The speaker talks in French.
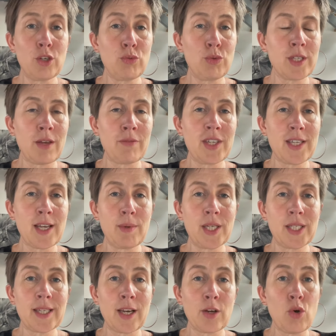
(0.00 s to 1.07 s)
je vous invite à me
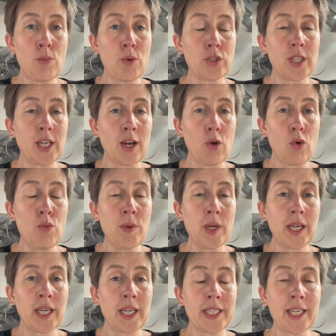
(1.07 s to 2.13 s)
laisser un commentaire ou
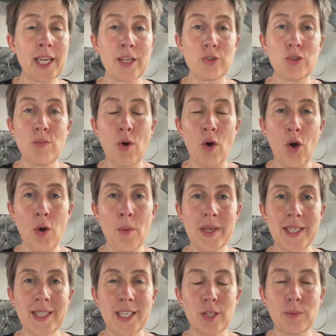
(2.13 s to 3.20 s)
m'écrire directement en
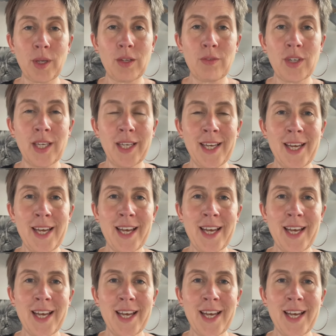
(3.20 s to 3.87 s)
message privé.